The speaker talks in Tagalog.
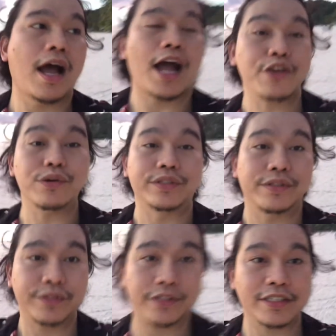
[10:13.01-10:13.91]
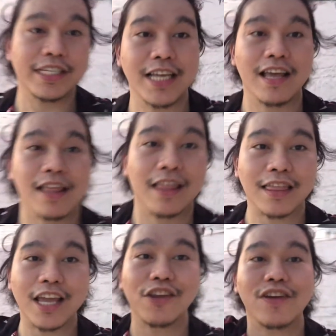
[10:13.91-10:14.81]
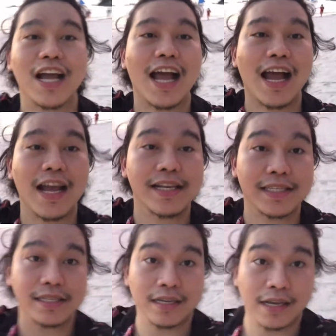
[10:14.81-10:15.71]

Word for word: Ayun. Sige. Thank you guys.